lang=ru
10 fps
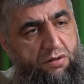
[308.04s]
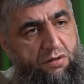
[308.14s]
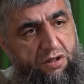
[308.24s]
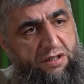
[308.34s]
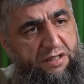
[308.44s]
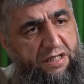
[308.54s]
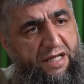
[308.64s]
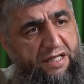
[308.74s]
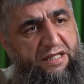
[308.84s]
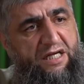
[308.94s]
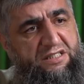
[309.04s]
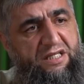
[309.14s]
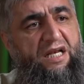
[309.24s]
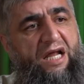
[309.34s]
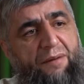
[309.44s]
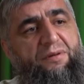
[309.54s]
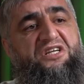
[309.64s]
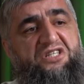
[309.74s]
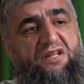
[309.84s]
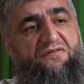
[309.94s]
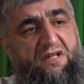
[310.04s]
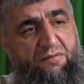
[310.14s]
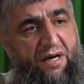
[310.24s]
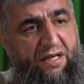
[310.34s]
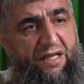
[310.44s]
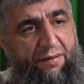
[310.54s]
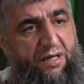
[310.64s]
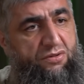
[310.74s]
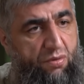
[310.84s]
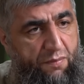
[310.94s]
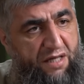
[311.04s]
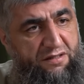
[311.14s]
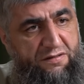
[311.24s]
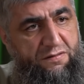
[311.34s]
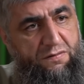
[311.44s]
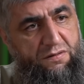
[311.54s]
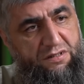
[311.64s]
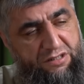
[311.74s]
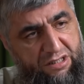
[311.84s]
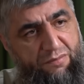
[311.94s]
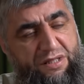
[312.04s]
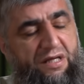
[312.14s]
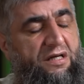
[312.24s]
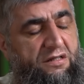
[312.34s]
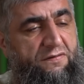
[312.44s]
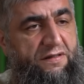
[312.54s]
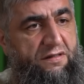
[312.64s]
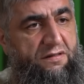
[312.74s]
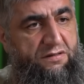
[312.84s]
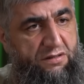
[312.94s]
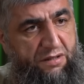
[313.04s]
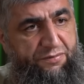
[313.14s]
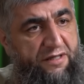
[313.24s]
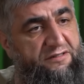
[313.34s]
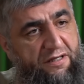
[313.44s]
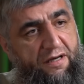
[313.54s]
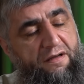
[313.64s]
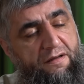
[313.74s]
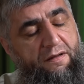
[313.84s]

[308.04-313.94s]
не, не надо так сильно обращать внимание на Байтуль макдис, Из этих Мадхалитов, один из египтянских.